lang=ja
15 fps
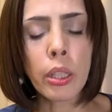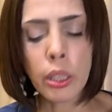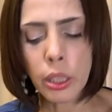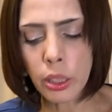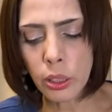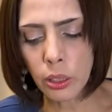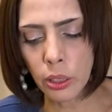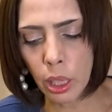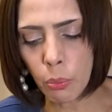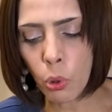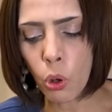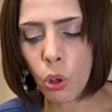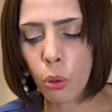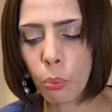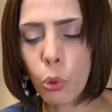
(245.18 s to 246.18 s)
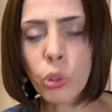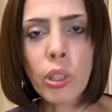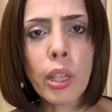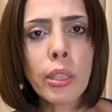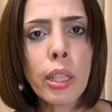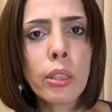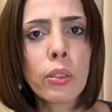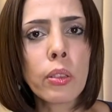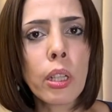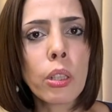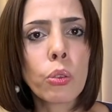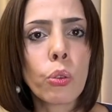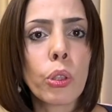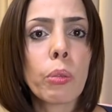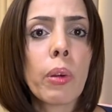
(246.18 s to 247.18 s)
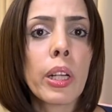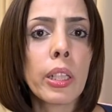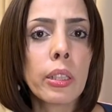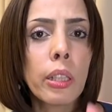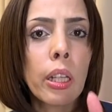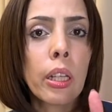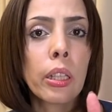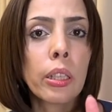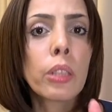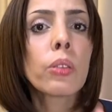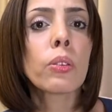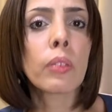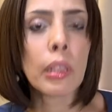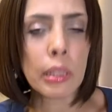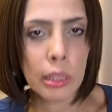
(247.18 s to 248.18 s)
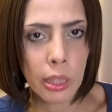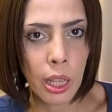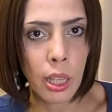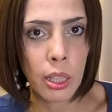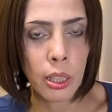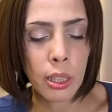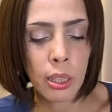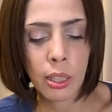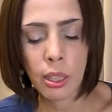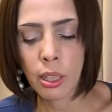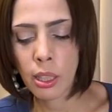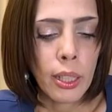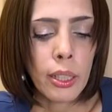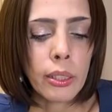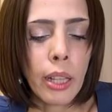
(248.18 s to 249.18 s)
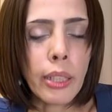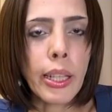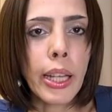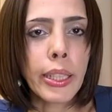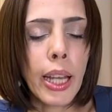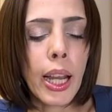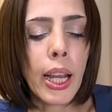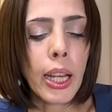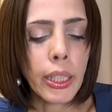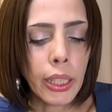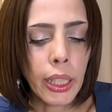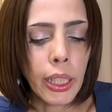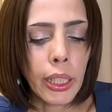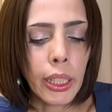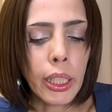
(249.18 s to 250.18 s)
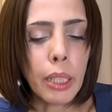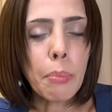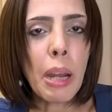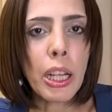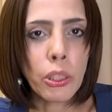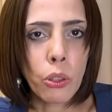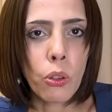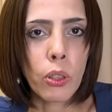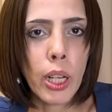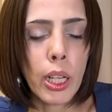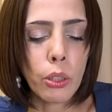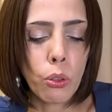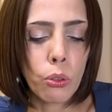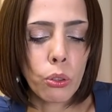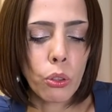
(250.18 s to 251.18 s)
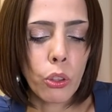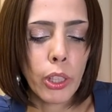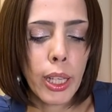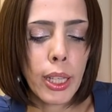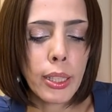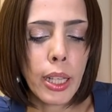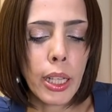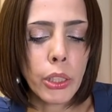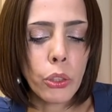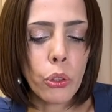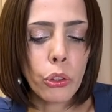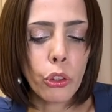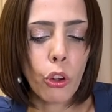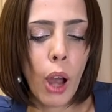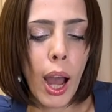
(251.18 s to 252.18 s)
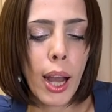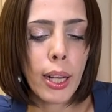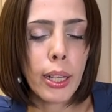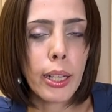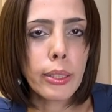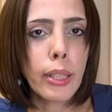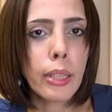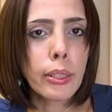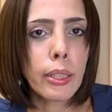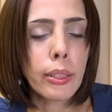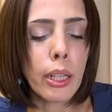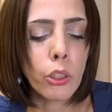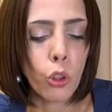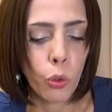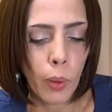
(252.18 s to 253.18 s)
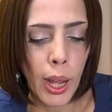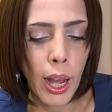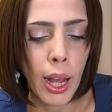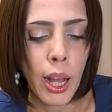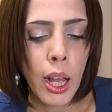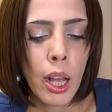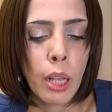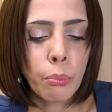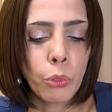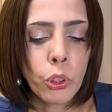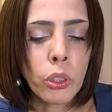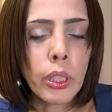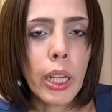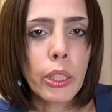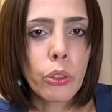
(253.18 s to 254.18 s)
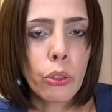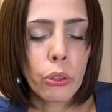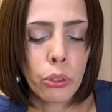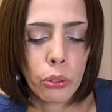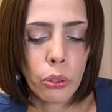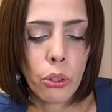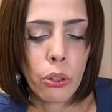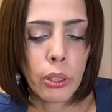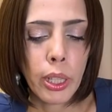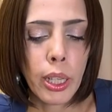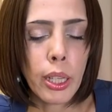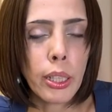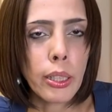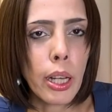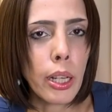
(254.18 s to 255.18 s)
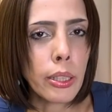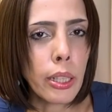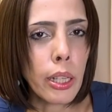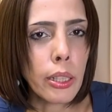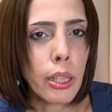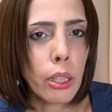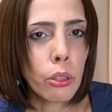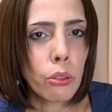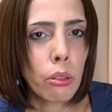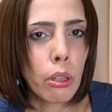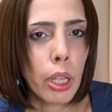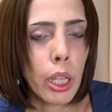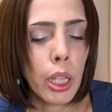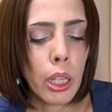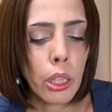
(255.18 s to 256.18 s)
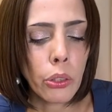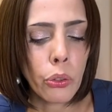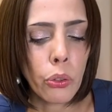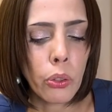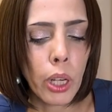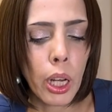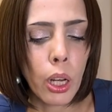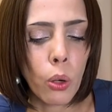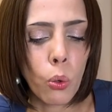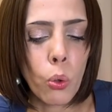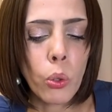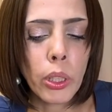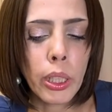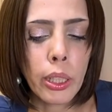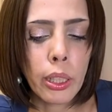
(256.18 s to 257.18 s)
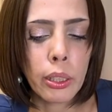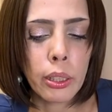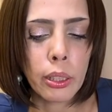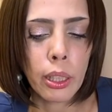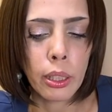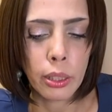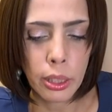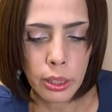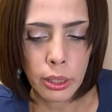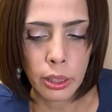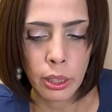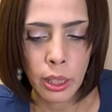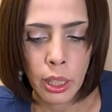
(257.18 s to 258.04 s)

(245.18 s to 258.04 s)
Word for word: いつでも持たなくなると言われているんですね。ただやはり今の韓国の経済状況を悪化させたのは、ムン大統領の経済政策の影響が大きかったんです。